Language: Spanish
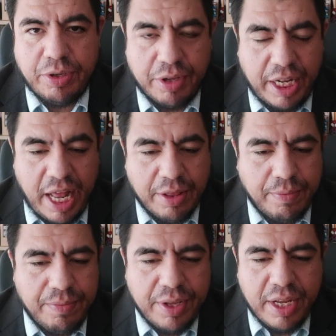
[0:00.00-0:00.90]

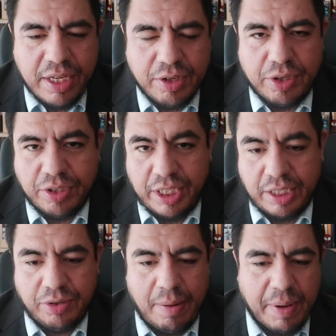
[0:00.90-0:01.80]
ordenado. Sobre todo si
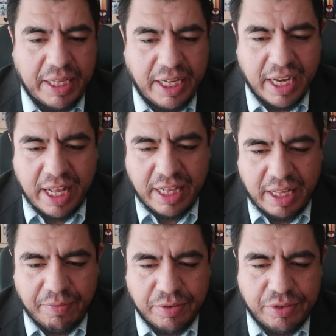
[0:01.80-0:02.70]
tienes una pantalla grande,
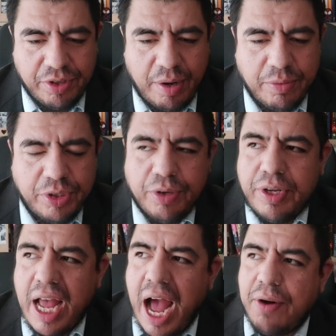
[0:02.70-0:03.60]
te funciona
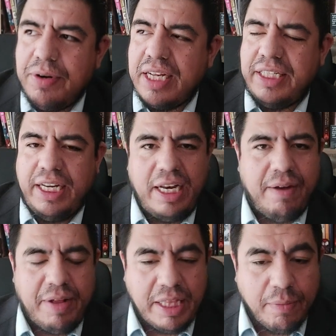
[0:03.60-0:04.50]
mucho. Aún así,
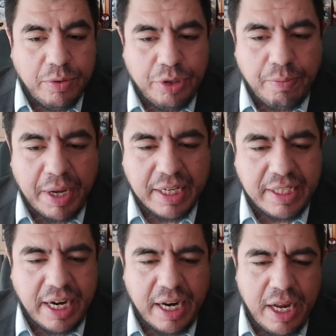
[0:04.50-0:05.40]
le falta mucho para
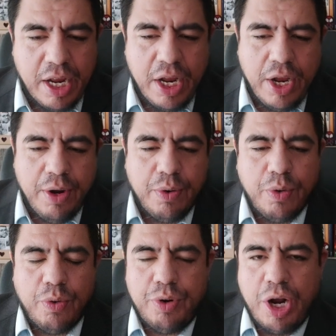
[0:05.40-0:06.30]
ser
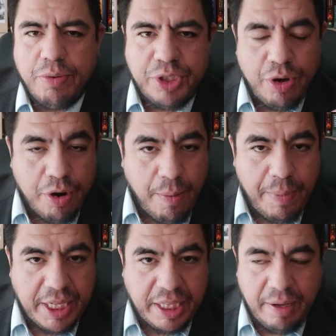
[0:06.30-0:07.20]
una opción
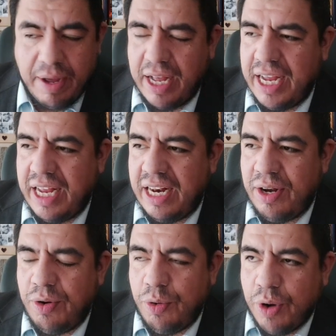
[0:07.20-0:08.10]
competitiva.
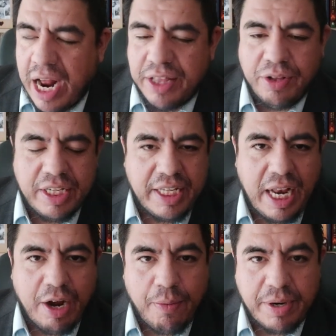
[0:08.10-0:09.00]
El lugar donde
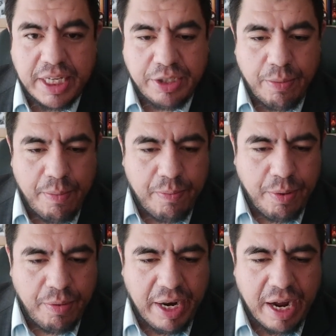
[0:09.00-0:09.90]
sea la conversación
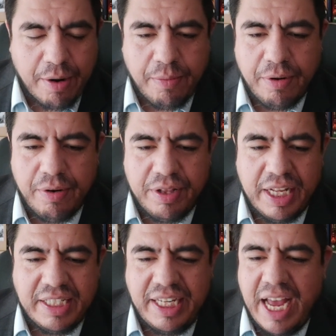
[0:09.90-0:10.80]
pública, como
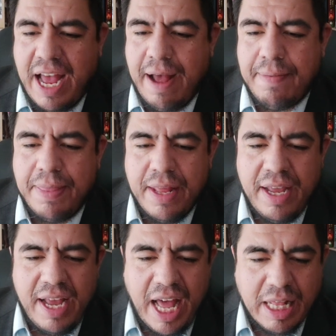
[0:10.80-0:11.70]
decía
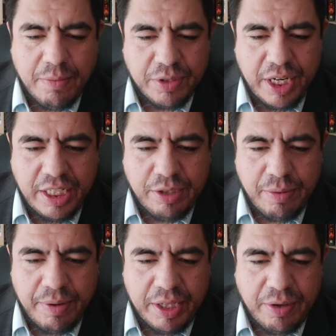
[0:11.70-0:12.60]
Adam Mosseri en su
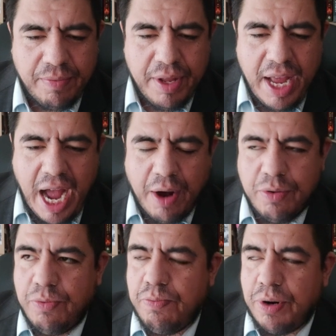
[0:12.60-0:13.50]
momento.
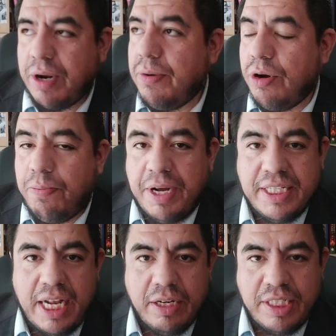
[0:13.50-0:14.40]
Aún, por ejemplo, no
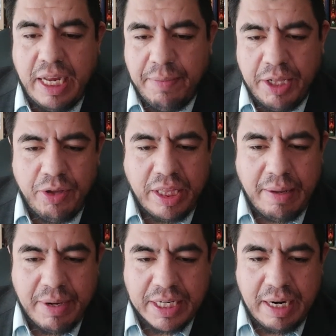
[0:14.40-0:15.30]
puedes dar seguimiento a
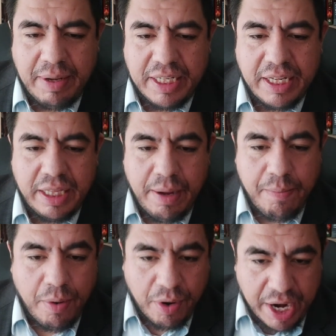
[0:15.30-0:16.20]
temas relevantes en
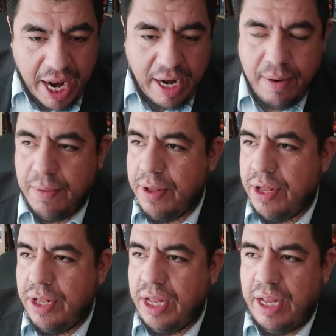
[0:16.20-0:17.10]
tiempo real.
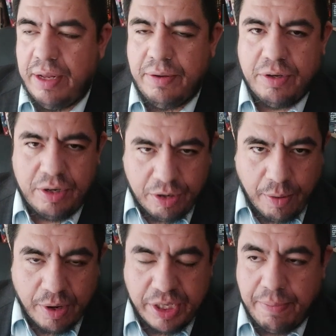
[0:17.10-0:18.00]
Eh,
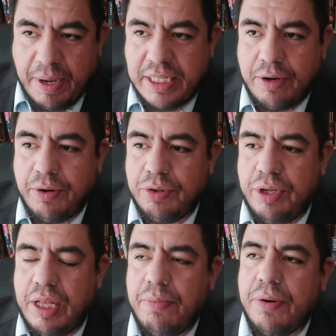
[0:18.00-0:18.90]
como sí pasa con
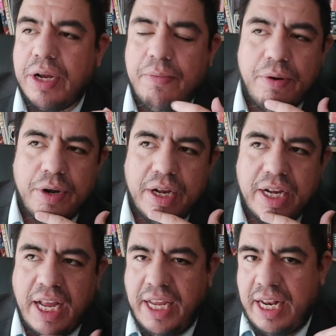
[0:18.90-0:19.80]
Twitter, por ejemplo,
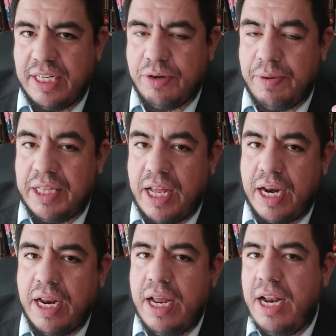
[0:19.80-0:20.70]
que quieres
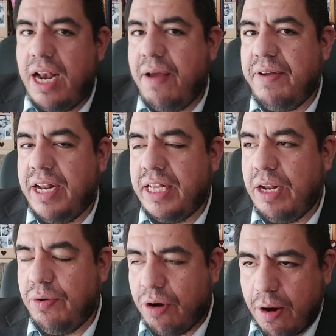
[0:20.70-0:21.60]
comentar la final de la
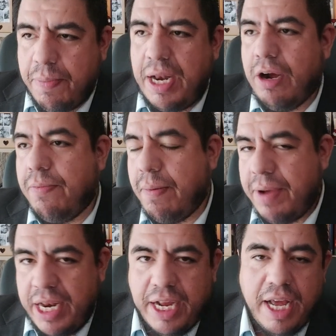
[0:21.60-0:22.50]
Eurocopa, de la Copa
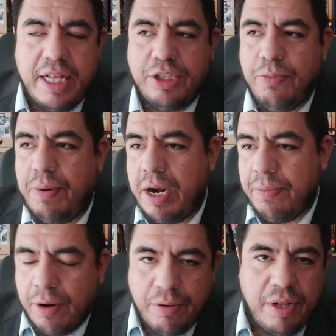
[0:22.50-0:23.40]
América, del Super
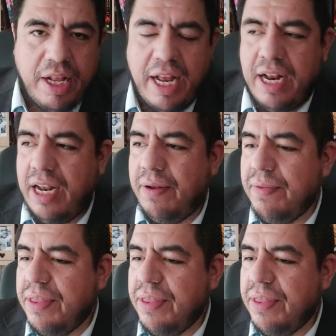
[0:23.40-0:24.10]
Bowl, eh,